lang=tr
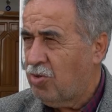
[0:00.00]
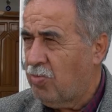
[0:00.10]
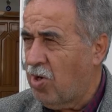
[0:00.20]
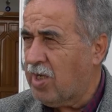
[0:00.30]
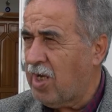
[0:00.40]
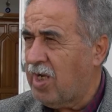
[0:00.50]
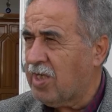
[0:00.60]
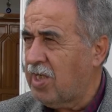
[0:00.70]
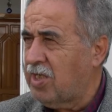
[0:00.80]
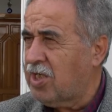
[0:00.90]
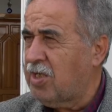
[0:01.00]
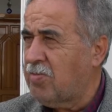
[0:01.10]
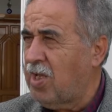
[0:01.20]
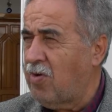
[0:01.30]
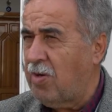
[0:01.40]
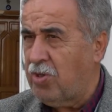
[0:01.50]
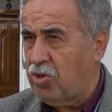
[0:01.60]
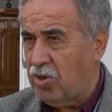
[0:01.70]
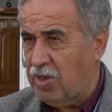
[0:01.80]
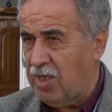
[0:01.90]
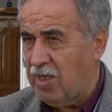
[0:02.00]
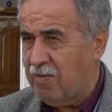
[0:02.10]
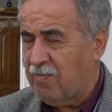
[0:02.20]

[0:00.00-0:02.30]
Bu aralarda yıkım devam ediyor yine.